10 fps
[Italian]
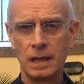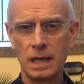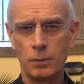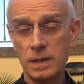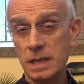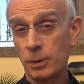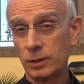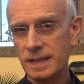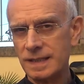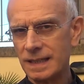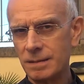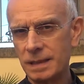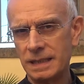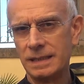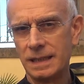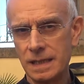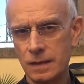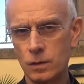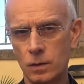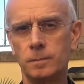e quindi potenzialmente
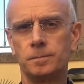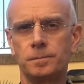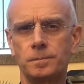adesso